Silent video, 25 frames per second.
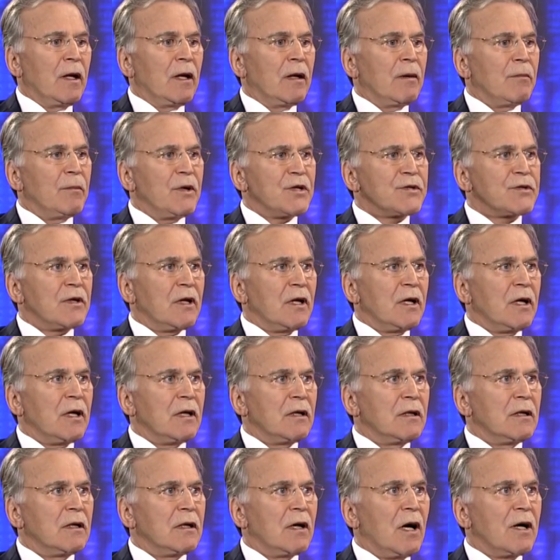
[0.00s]
E,
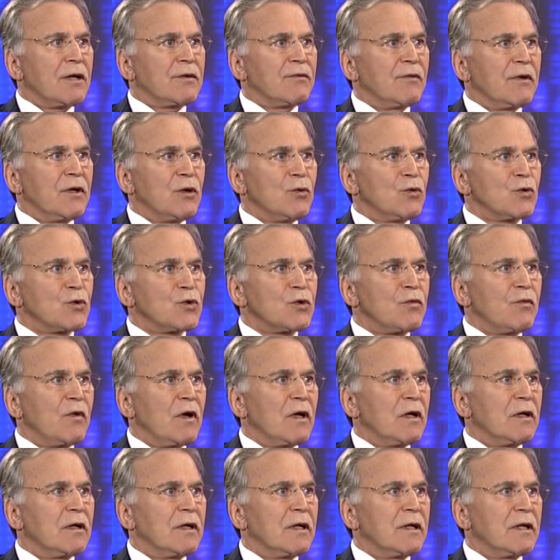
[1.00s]
mesela Artvin'in
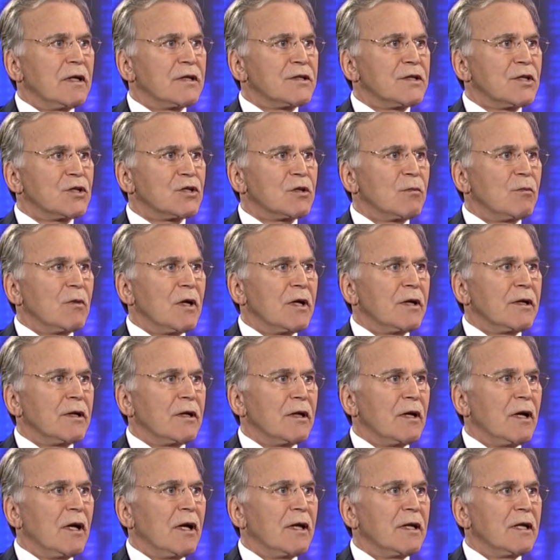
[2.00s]
Yusufeli'de de seçimler
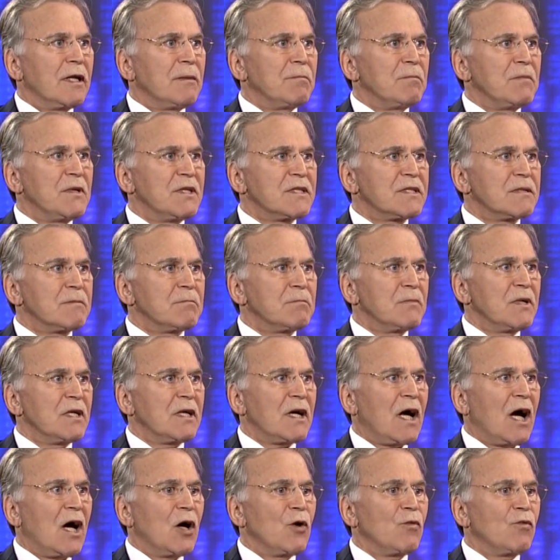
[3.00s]
yenilendi. Biz
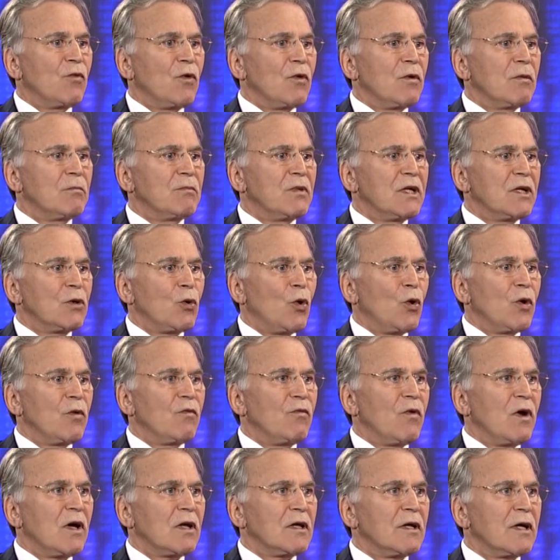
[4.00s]
bir, ay, bir oy
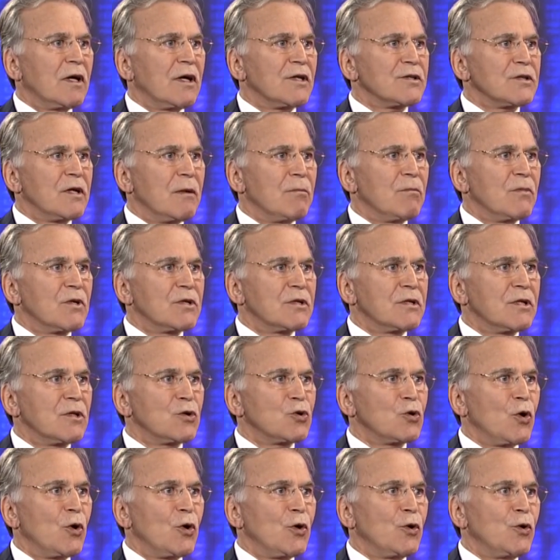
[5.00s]
farkla
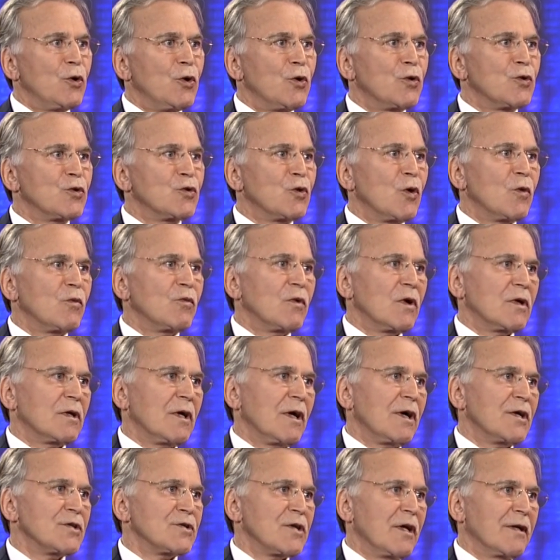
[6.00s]
kazanmıştık. Sonra 400 oy
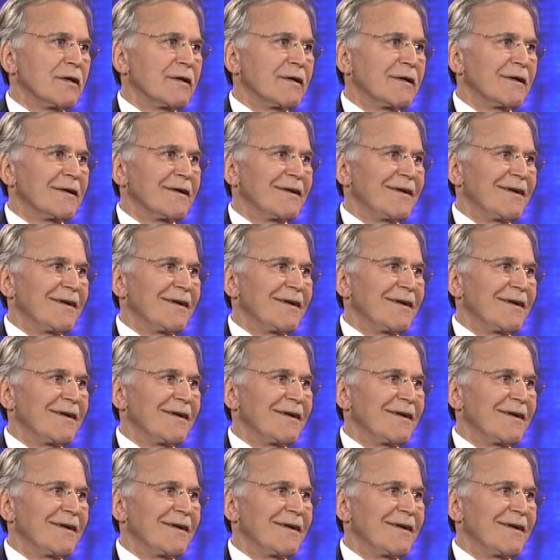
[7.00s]
farkla kazandık.